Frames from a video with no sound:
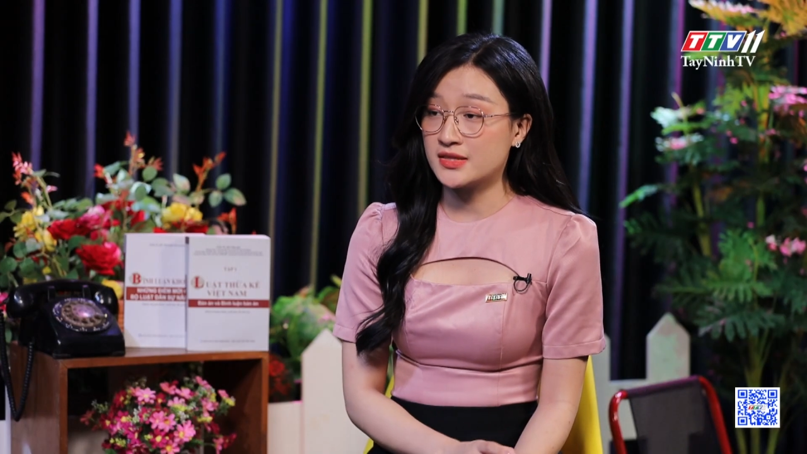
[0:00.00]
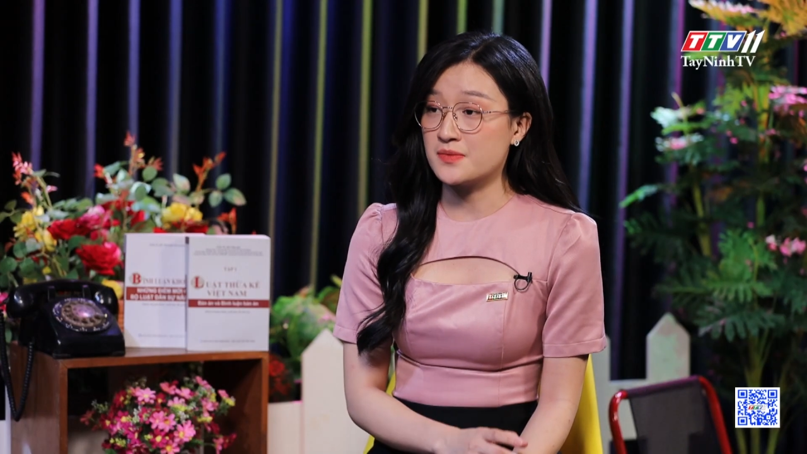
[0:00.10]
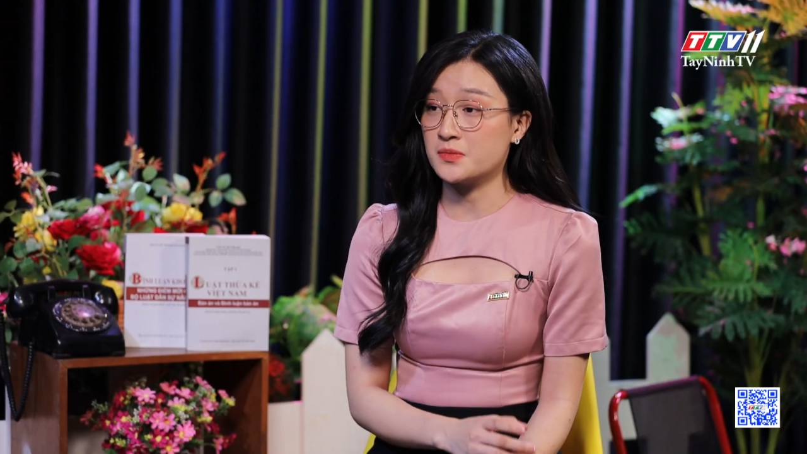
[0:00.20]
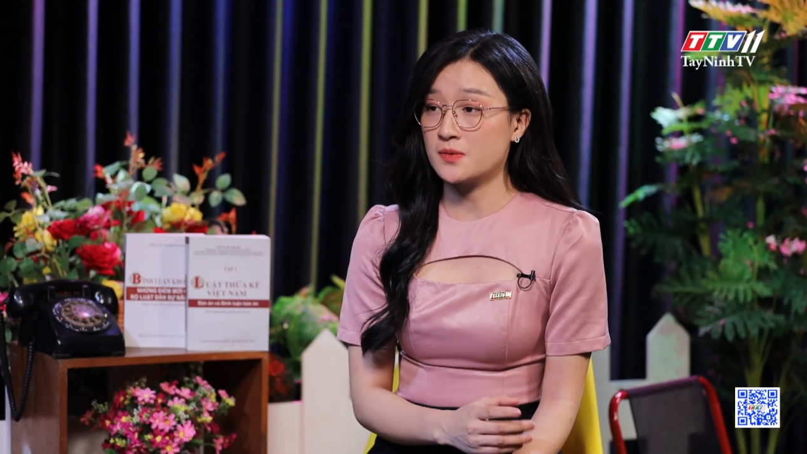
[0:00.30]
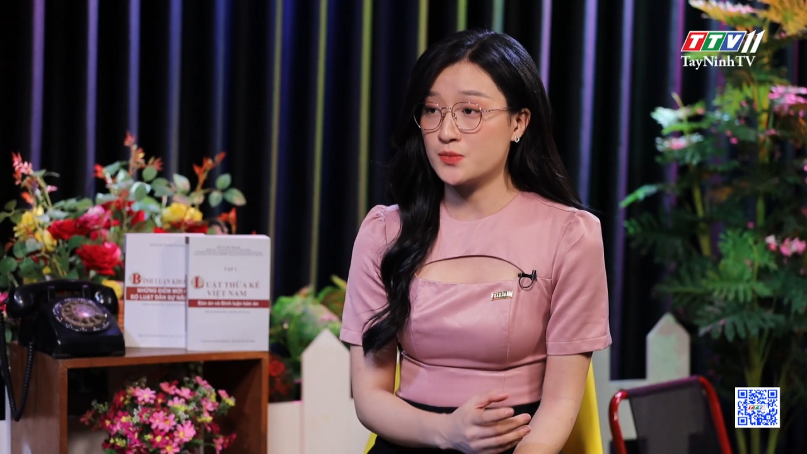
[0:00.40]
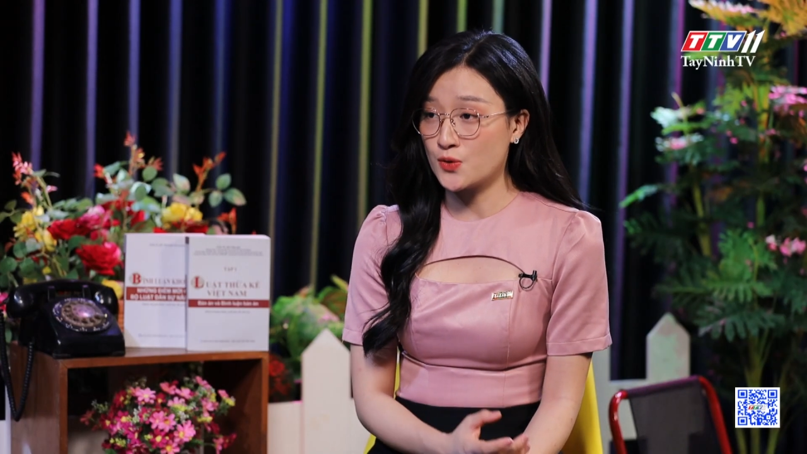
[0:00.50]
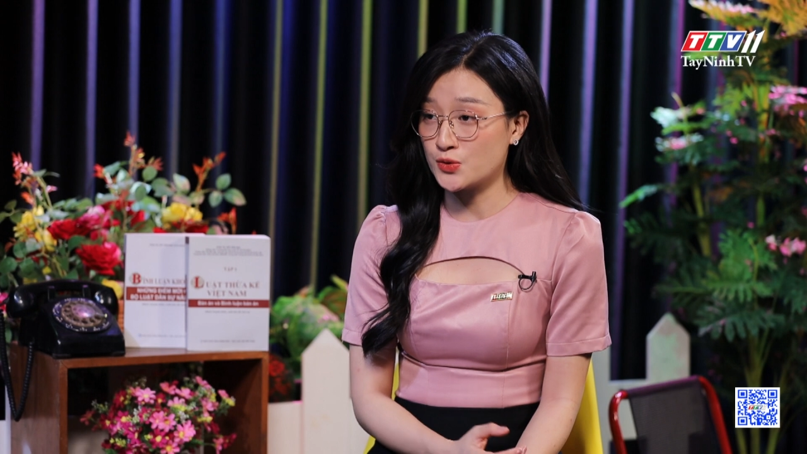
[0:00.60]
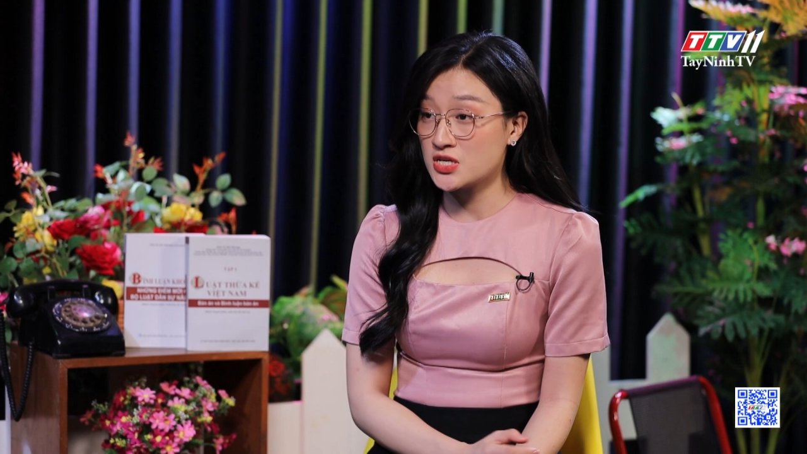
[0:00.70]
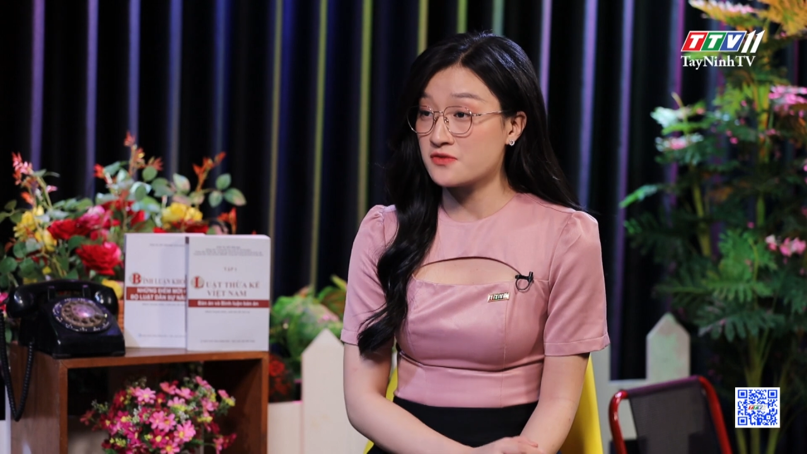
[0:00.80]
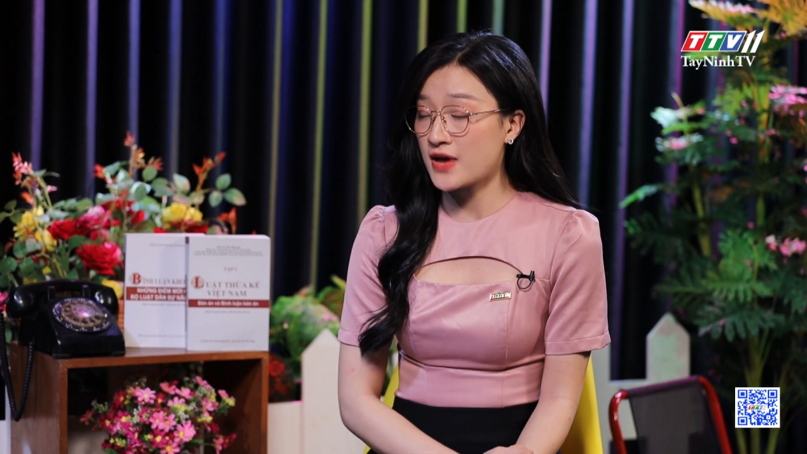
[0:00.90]
tiệm cầm
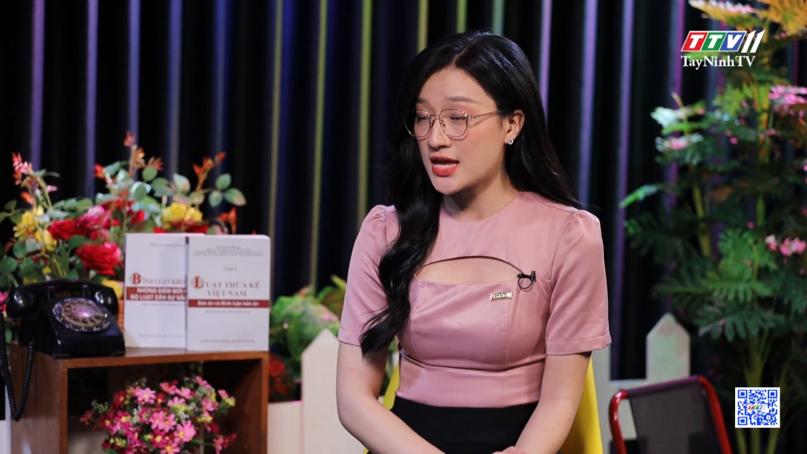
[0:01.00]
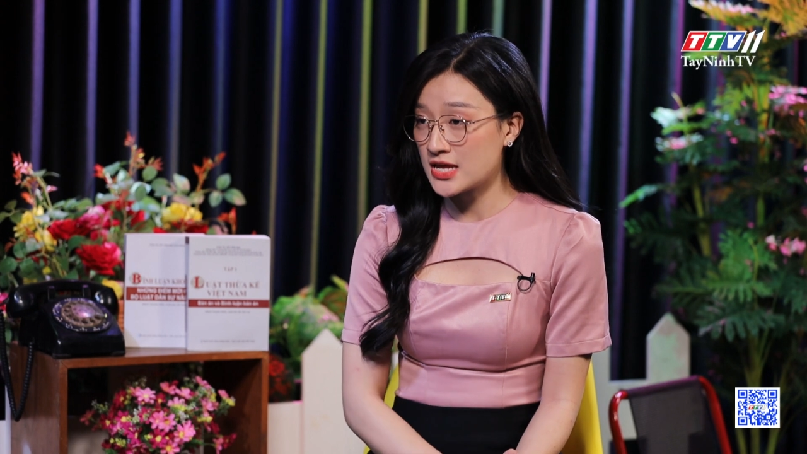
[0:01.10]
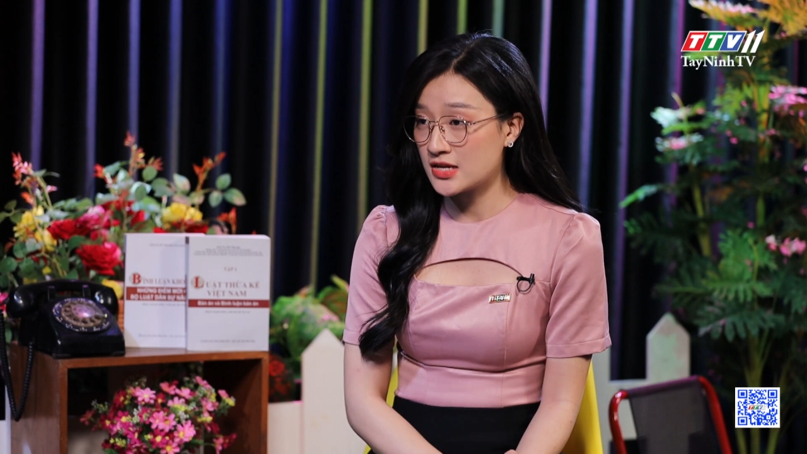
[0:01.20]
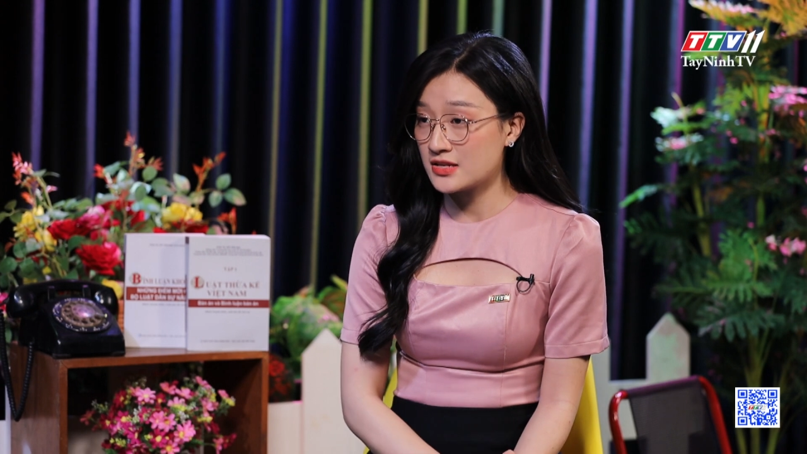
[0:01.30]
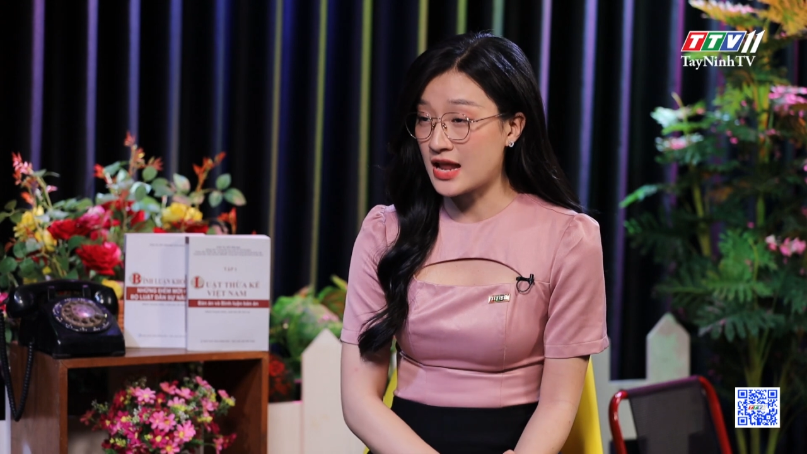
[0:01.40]
đồ cho vay